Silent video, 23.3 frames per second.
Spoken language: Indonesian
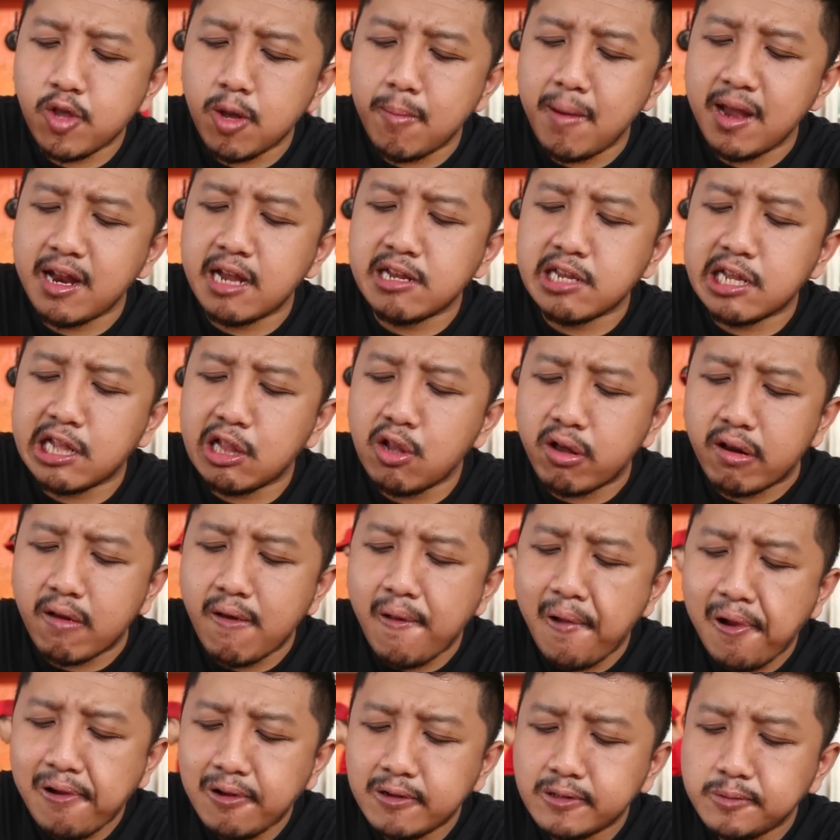nyobain nasi telur
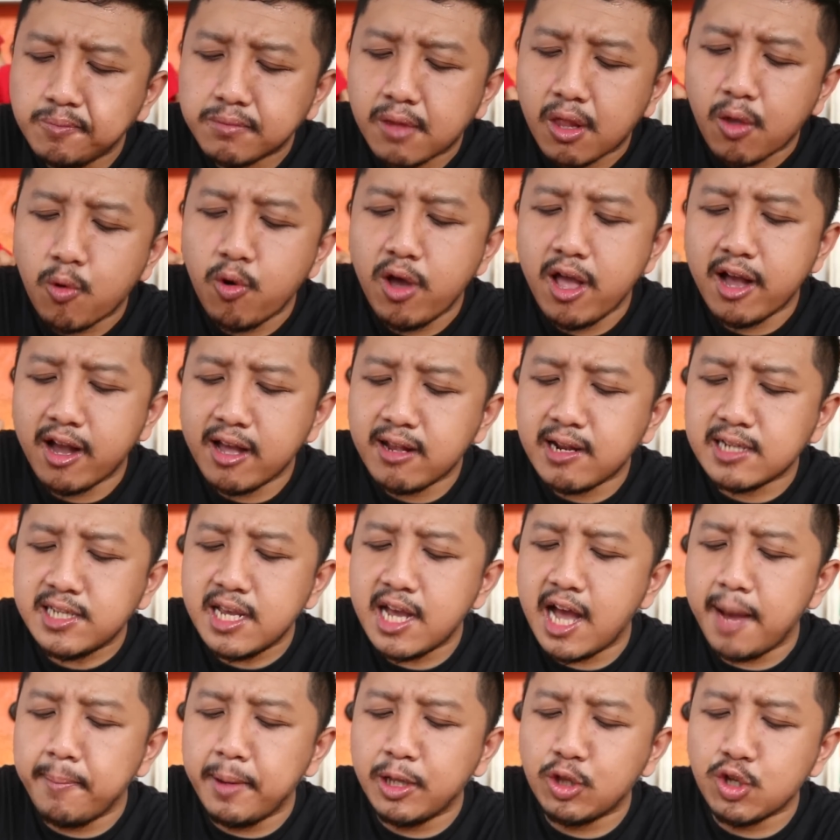gue yakin
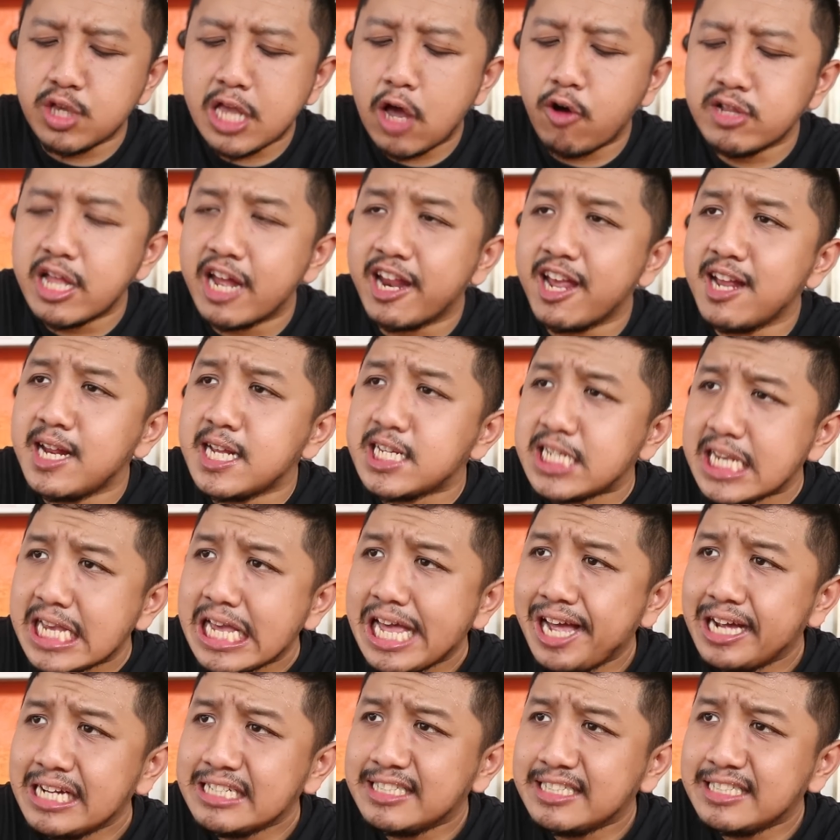rasanya nggak begitu jauh dari ini sih